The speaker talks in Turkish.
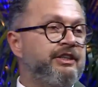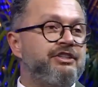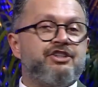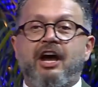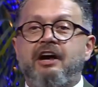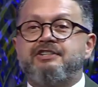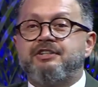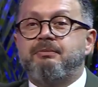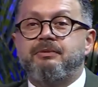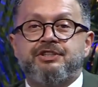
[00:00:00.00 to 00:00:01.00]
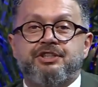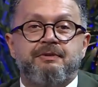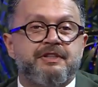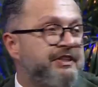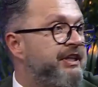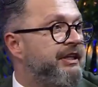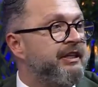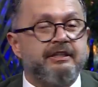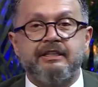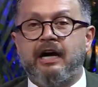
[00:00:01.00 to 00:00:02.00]
Dinçer'cim içimiz
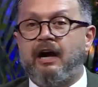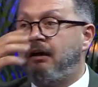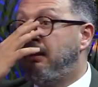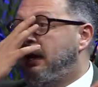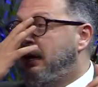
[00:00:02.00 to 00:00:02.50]
kıyıldı ya.